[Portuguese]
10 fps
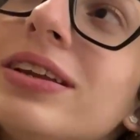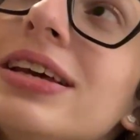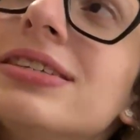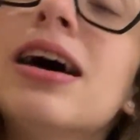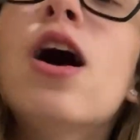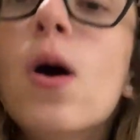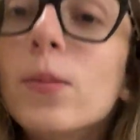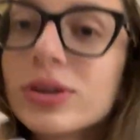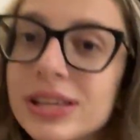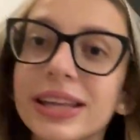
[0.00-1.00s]
Vanessa
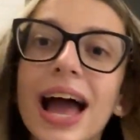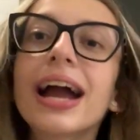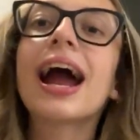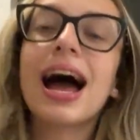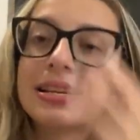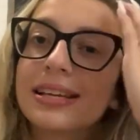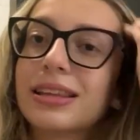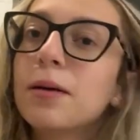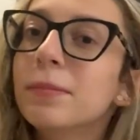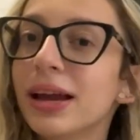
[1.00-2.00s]
por ceder a casa
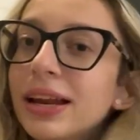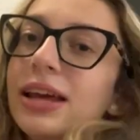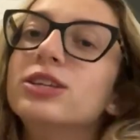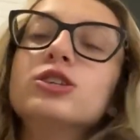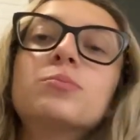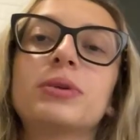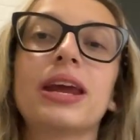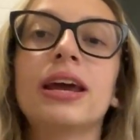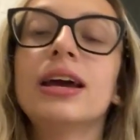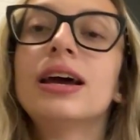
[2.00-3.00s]
também, né, gente?
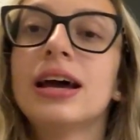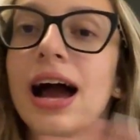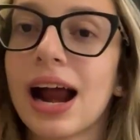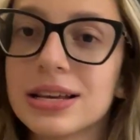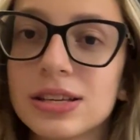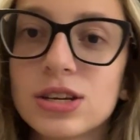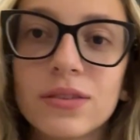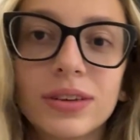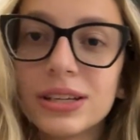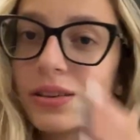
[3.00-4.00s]
Porque a casa da Tia
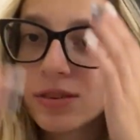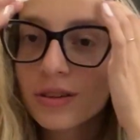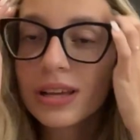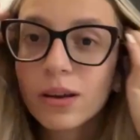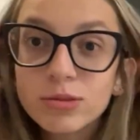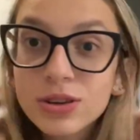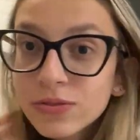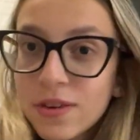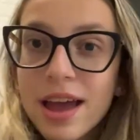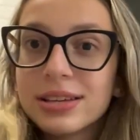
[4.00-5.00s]
Vanessa virou salão de
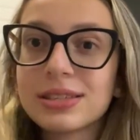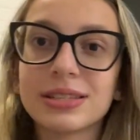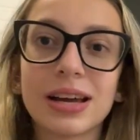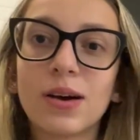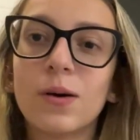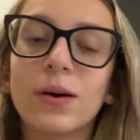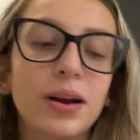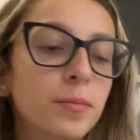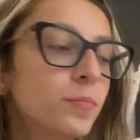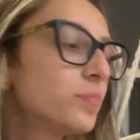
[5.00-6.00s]
festas
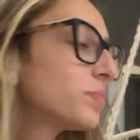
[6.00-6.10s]
agora.